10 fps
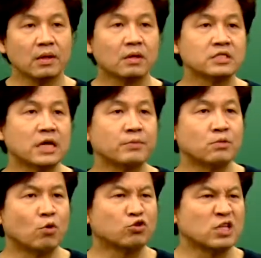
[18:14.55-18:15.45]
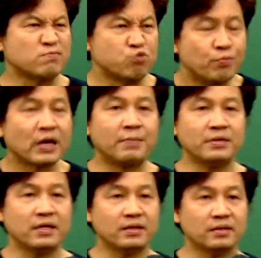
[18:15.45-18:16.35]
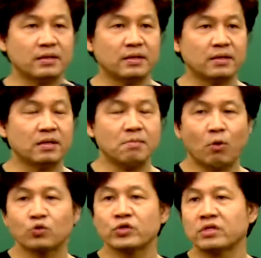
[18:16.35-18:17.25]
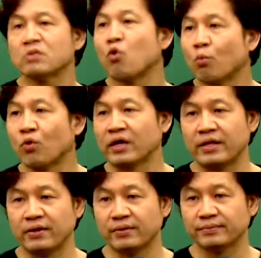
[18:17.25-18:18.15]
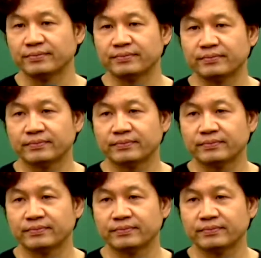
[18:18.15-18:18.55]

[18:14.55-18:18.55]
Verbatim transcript: 그런 사람은 목적이 분명합니다. 예. 목적 있는 공부가 돼요. 음.